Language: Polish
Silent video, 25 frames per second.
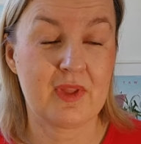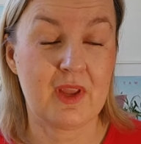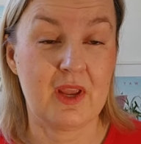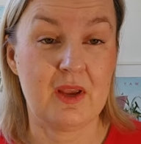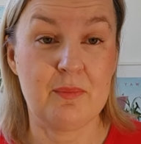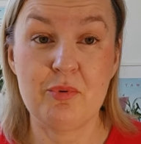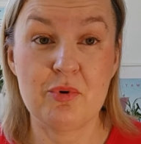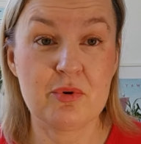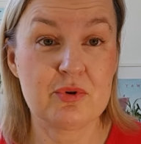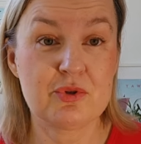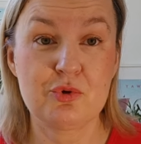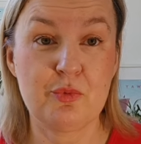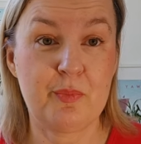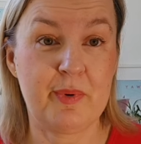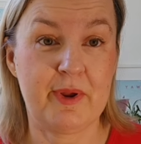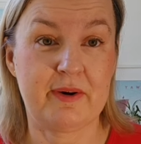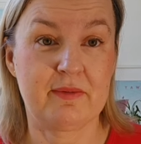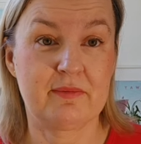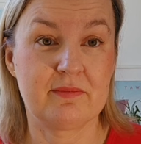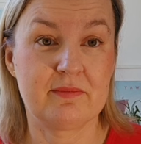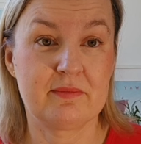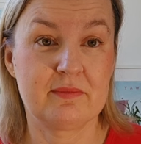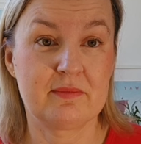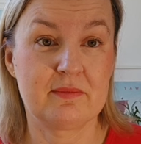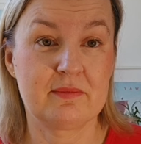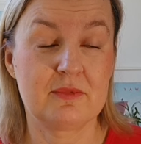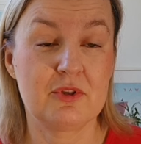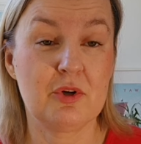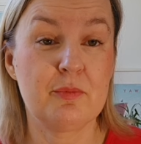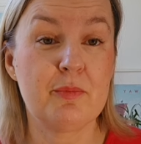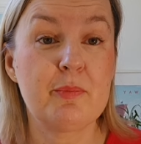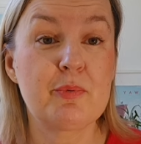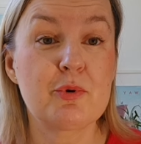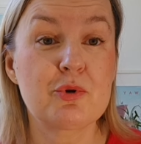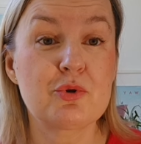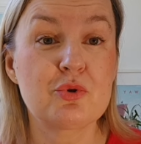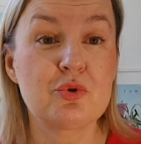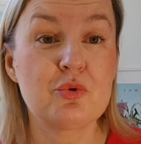I było super. No
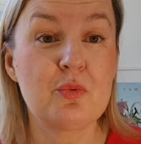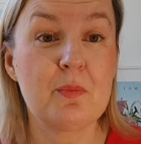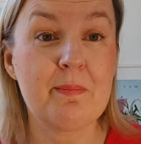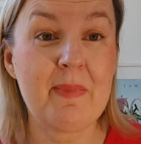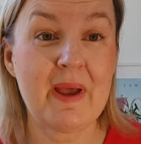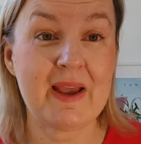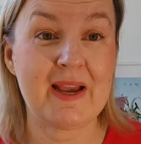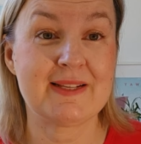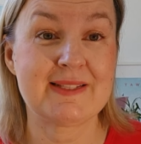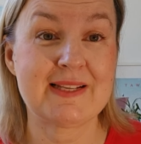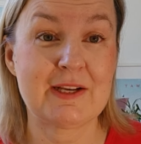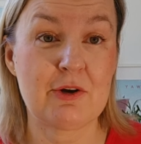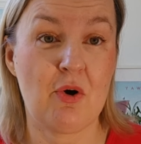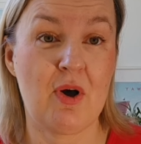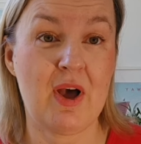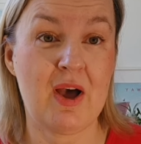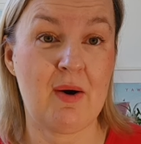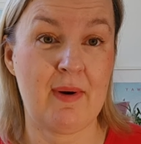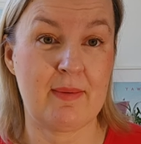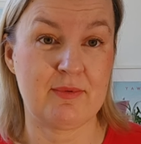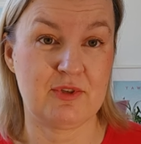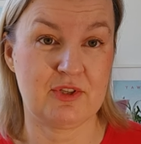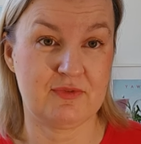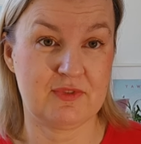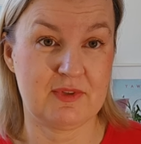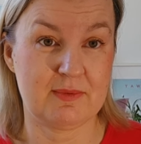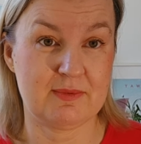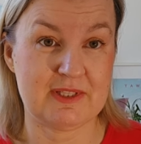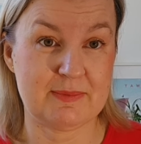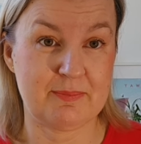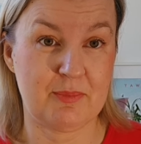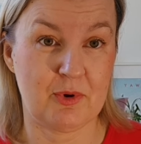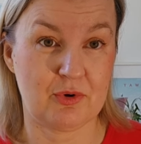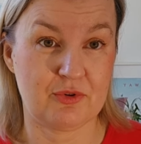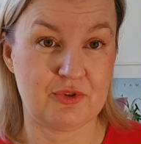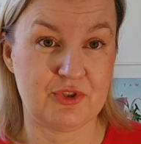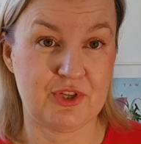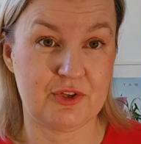po prostu mega, zakochałam się w tym
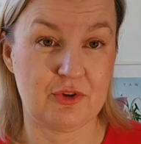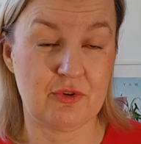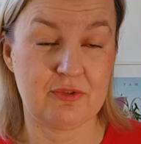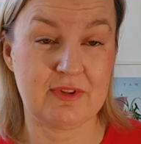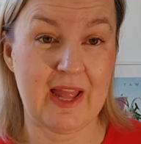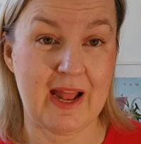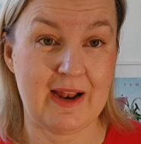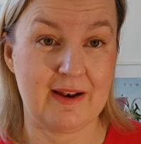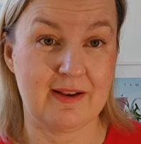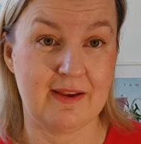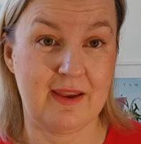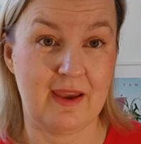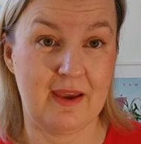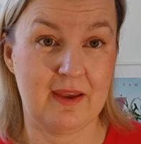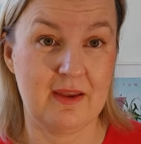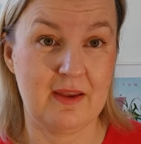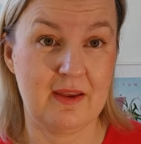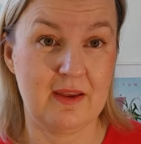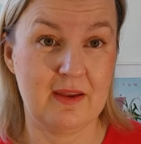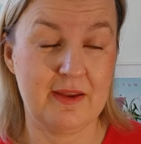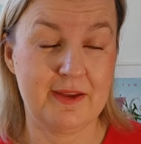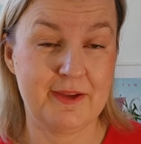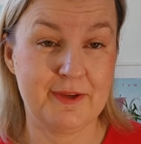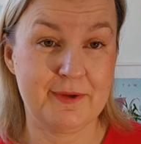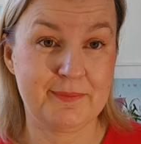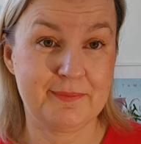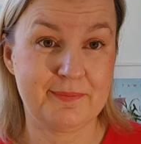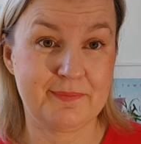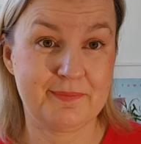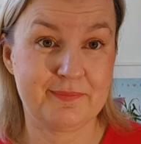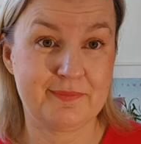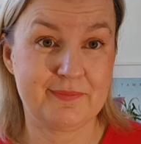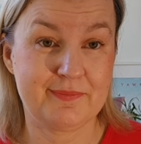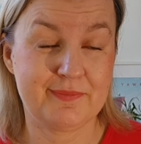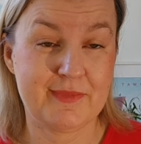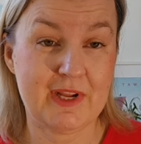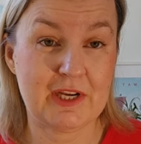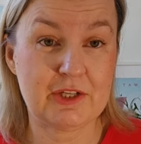sporcie, totalnie.
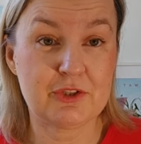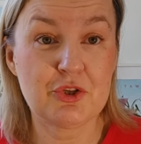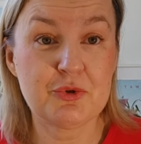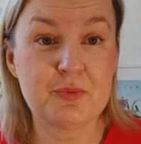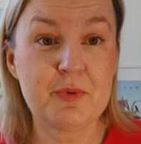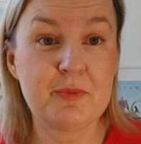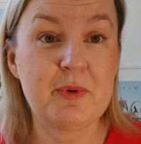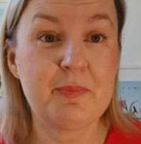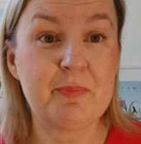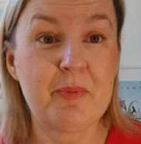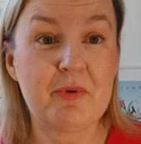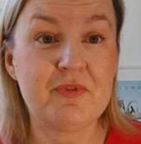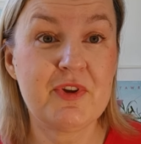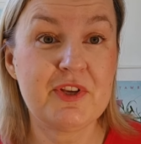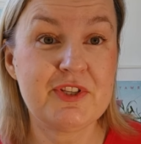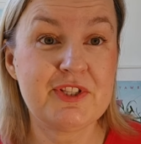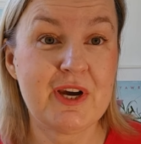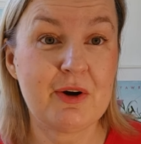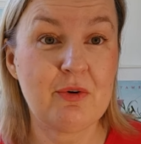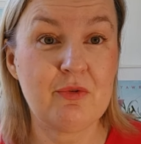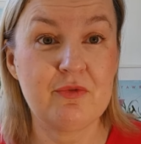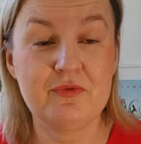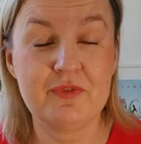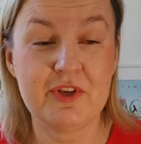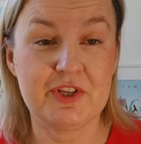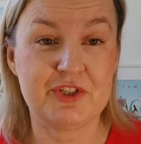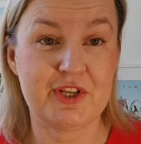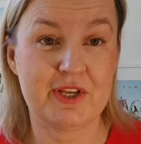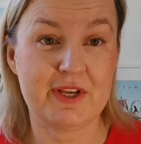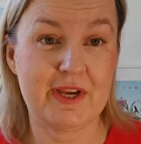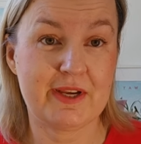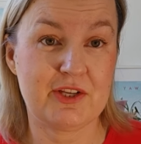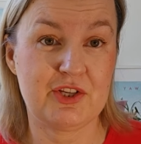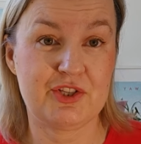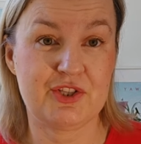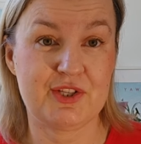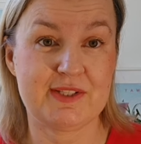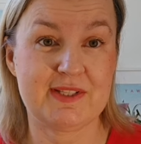Jak ktoś by mi powiedział, wiecie,
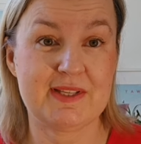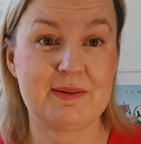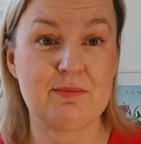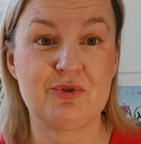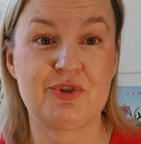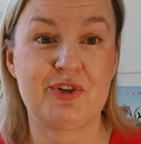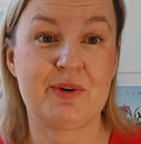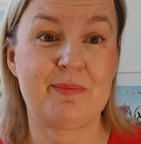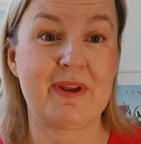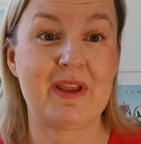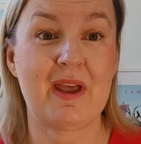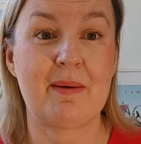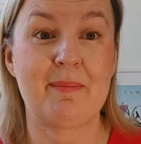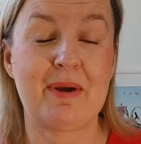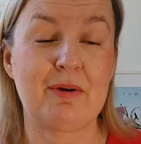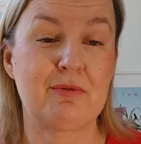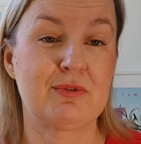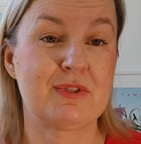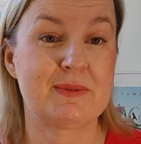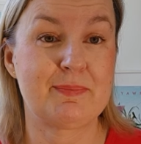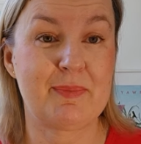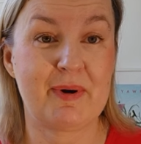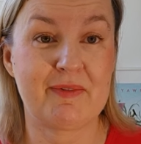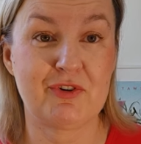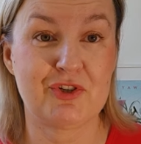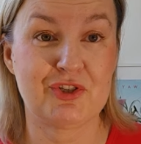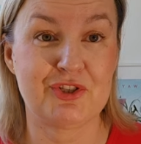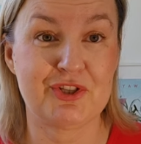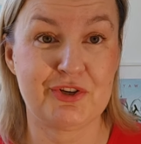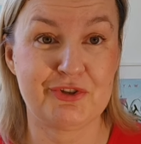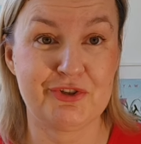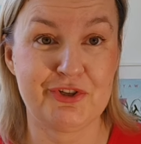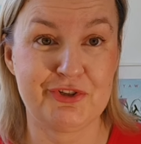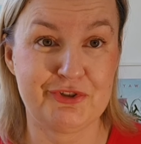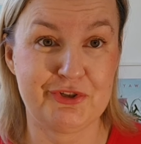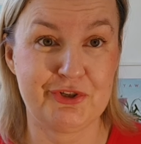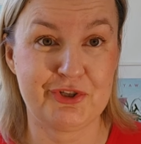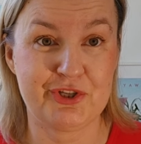jakiś czas temu, że ja mając prawie
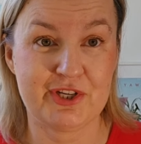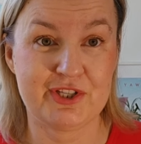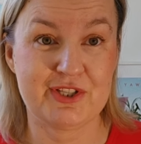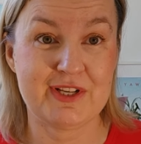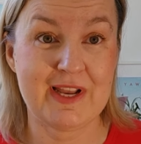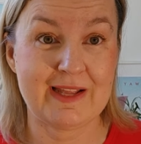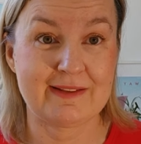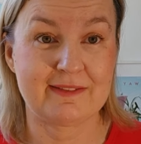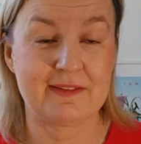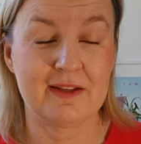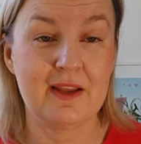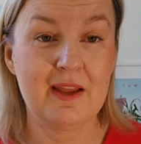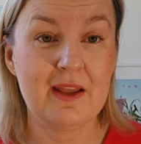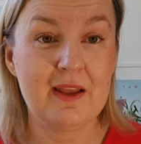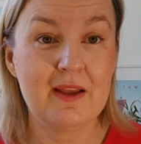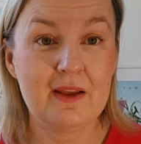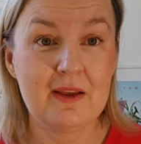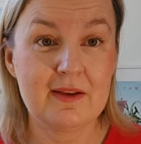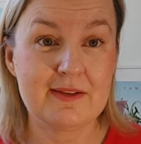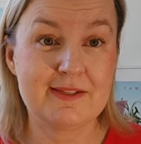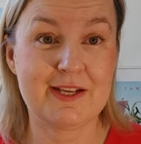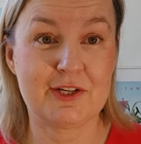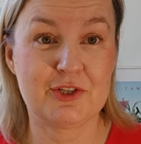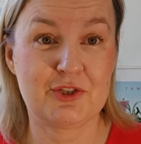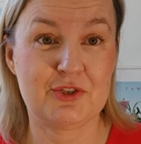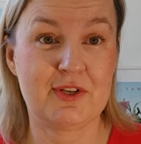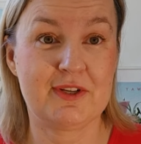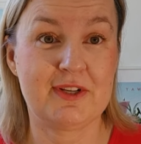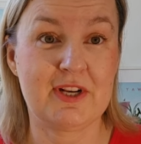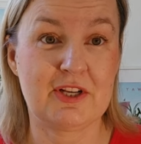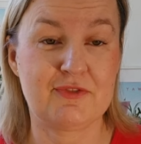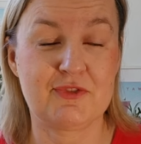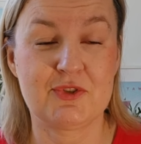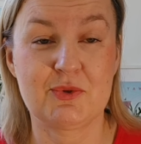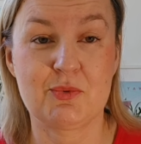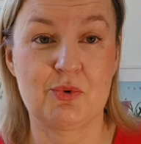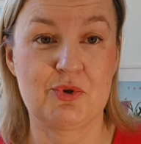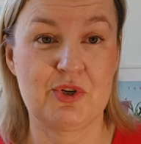46 lat zacznę
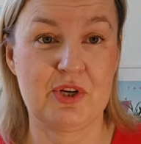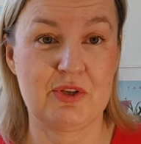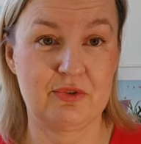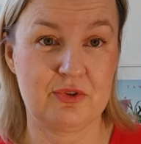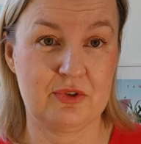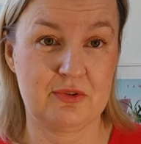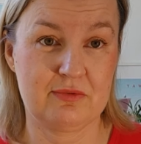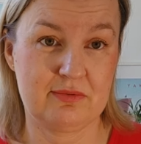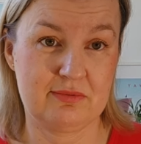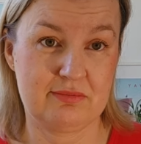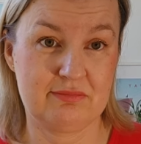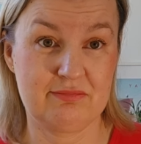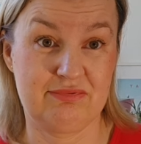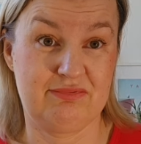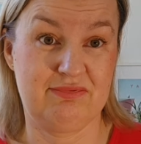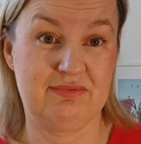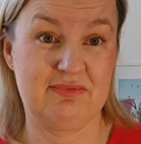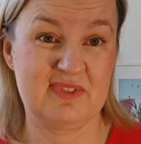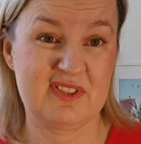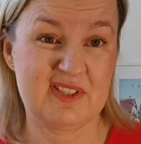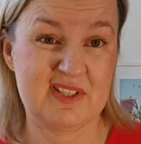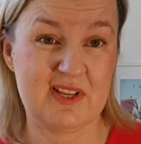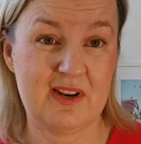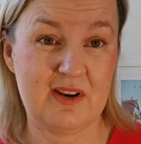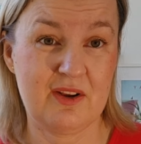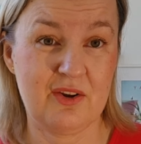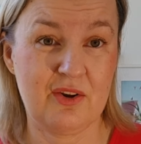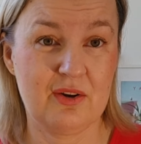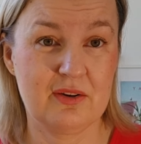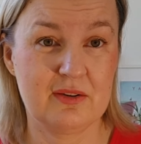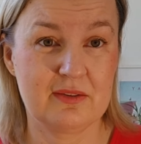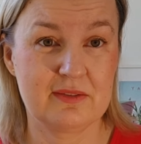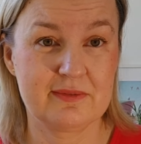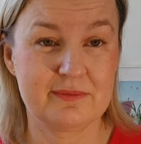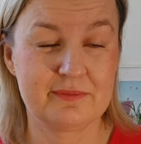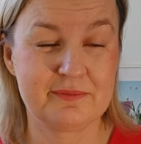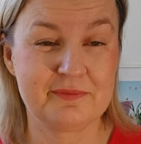grać w skłosza, no to serio?